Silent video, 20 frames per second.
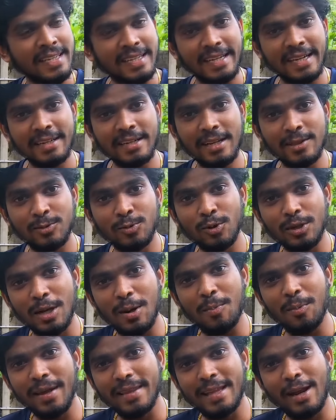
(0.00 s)
என்ன
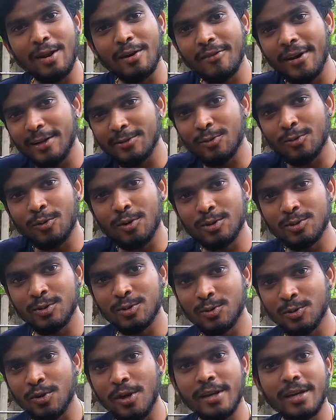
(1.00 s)
தூக்க முடியாத அளவு வெயிட் கொடுத்து
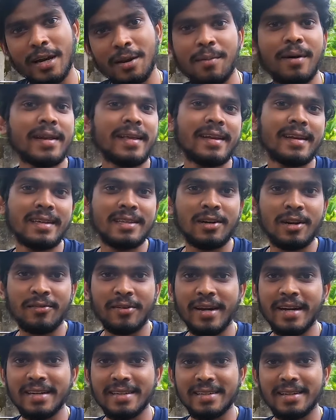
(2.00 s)
தூக்க வைக்கிற மாதிரி இருக்குது அதோட
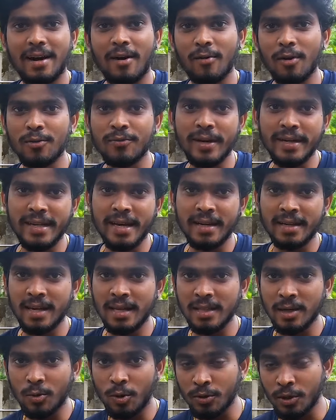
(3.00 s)
வெயிட் அவ்வளோ வெயிட்டாக
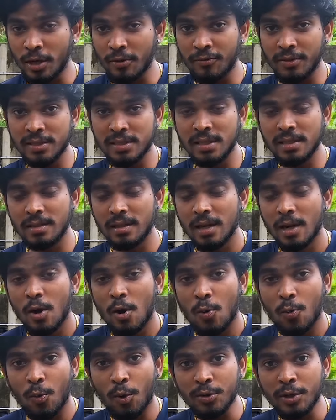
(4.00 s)
இருக்குது அதனால் ஒன் டுவெண்ட்டி ஃபீஸ்
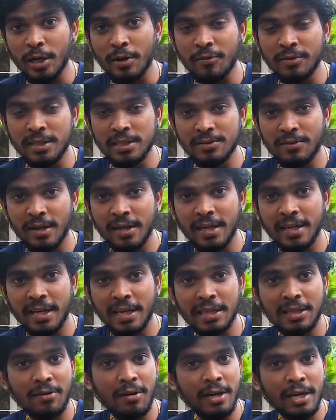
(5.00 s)
ஒன் டுவெண்ட்டி ஃபீஸ் வண்டி
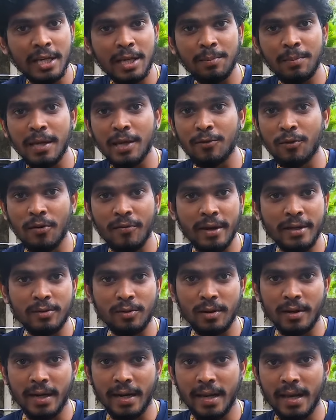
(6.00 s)
எந்த வண்டிக்குமே இவ்வளோ வெயிட்
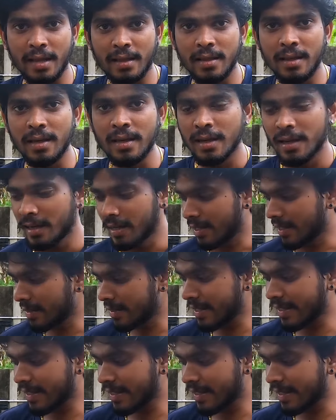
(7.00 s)
கொடுக்க கிடையாது இந்த